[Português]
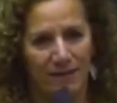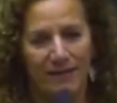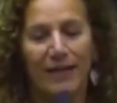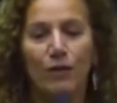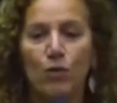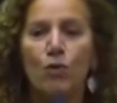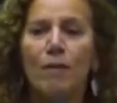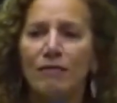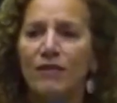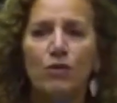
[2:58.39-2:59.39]

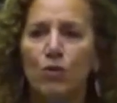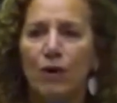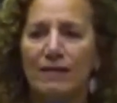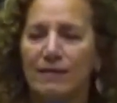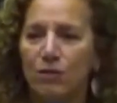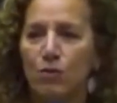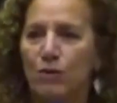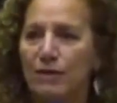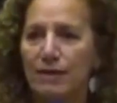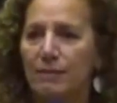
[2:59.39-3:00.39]
nenhuma vinculação com o
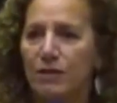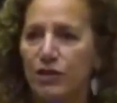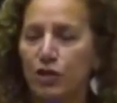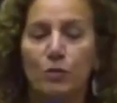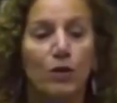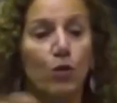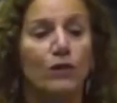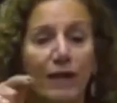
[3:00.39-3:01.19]
antissemitismo e luta